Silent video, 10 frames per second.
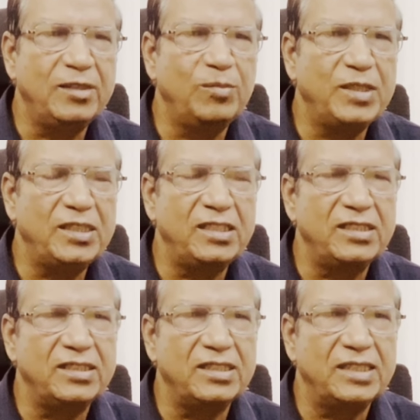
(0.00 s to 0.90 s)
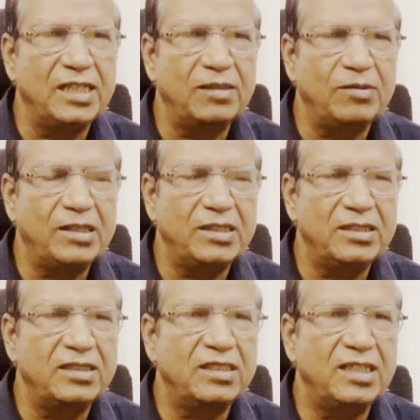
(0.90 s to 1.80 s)
दिन में तीन से चार
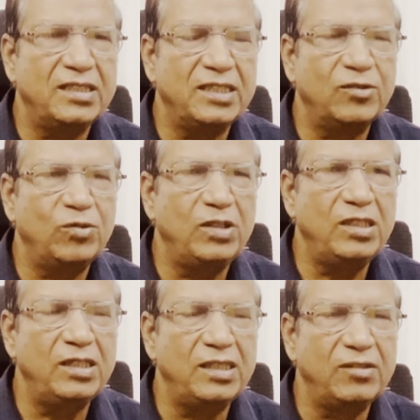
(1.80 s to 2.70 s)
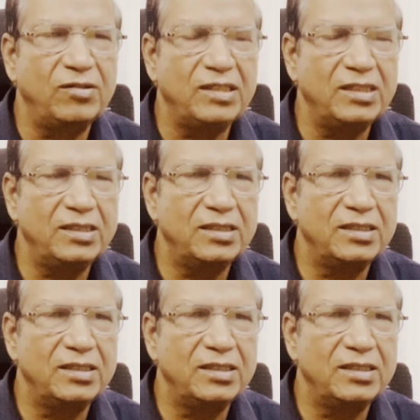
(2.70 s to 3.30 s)
बार चार चार गोली लेना होगी